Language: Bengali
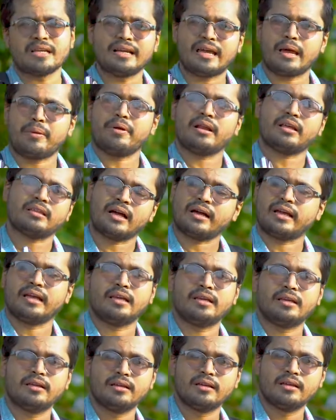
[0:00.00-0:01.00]
ক্যামেরা থাকেই
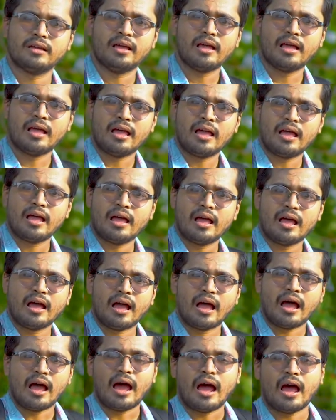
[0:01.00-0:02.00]

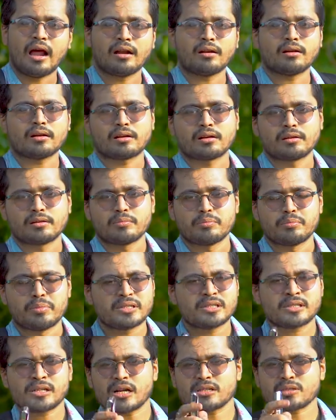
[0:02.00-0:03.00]
আর
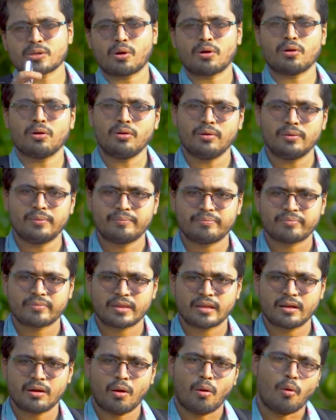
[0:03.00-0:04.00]
বিশ্বাস করো
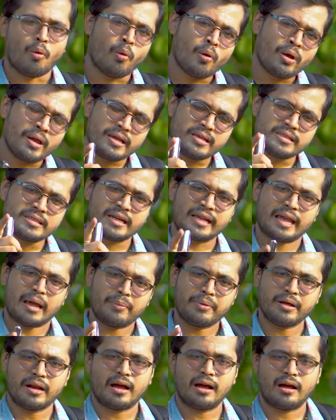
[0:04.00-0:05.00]
ওই যে
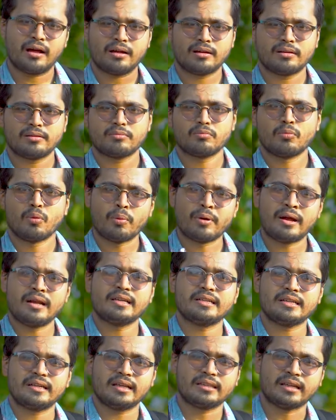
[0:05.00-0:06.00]
ক্যামেরা মোবাইলে
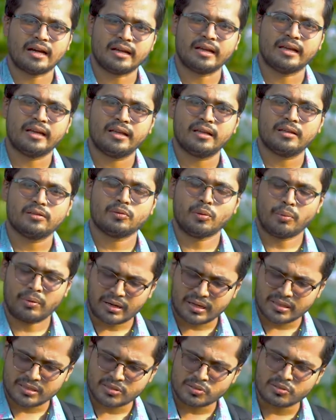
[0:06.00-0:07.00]
যেটা থাকে তোমার
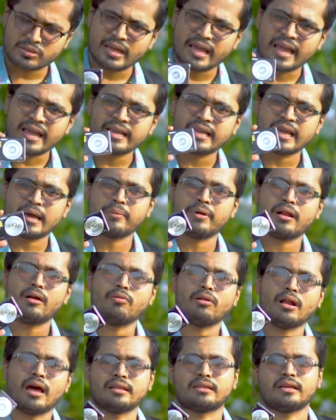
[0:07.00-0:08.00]
কাছে যদি এই ক্যামেরাও
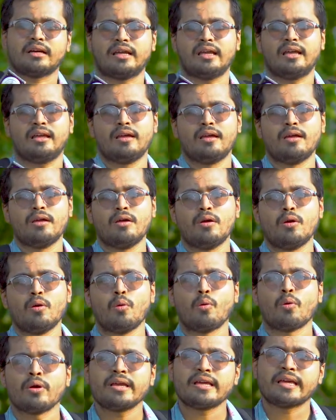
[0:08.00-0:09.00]
না থাকে
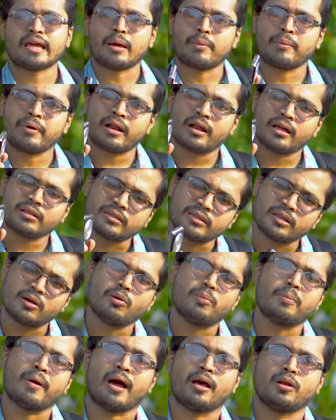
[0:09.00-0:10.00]
ওই ক্যামেরাতেও
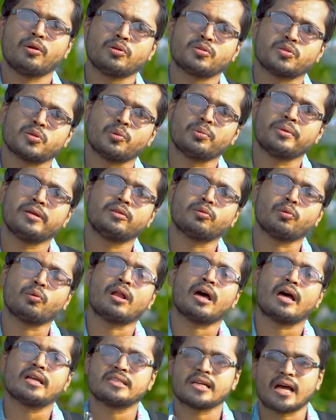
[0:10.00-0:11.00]
ভালো ছবি
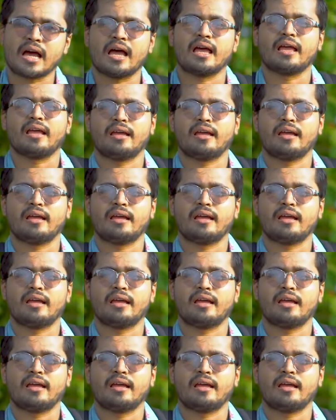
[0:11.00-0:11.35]
তোলা যায়